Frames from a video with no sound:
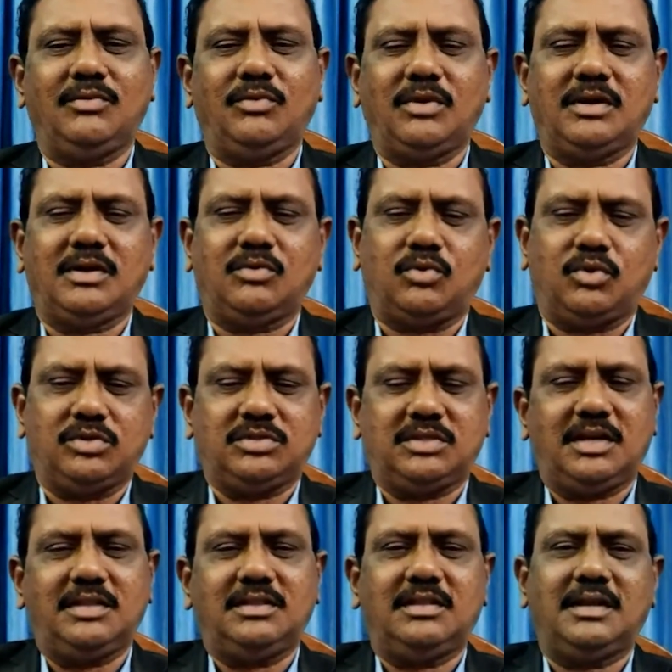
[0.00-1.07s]
ఒక
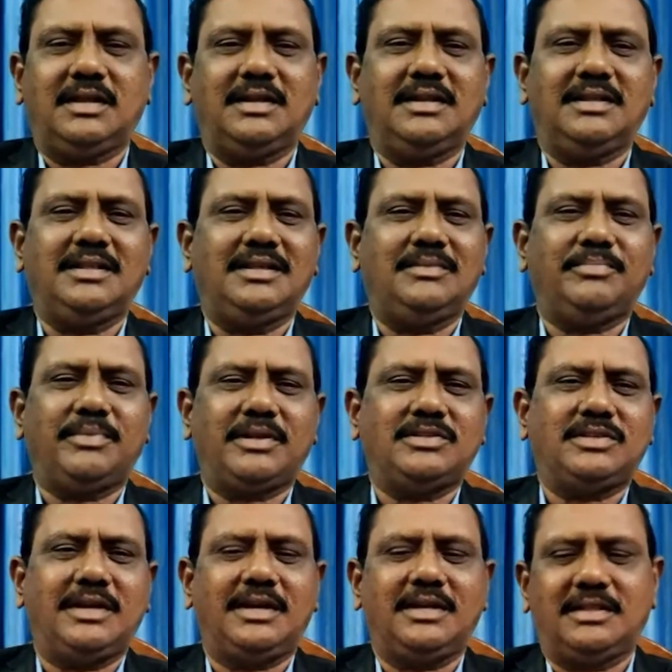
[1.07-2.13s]
కోస్తాంధ్ర అనేది
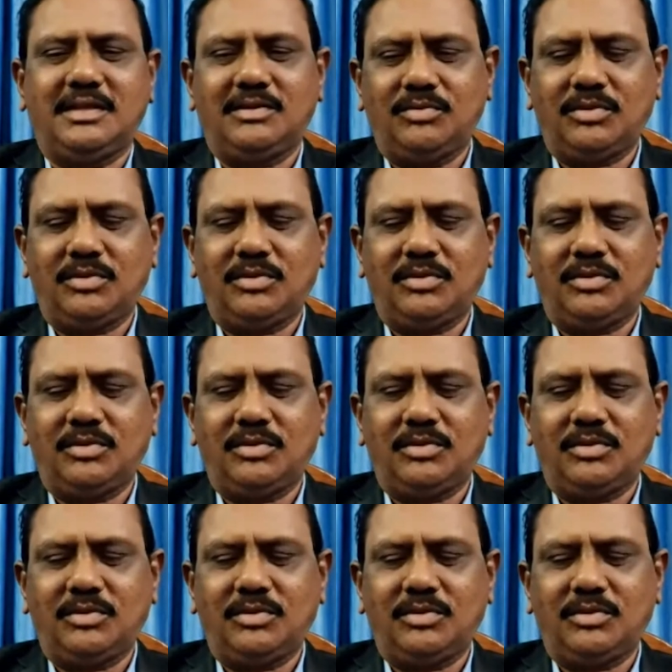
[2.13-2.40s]
ప్రత్యేకత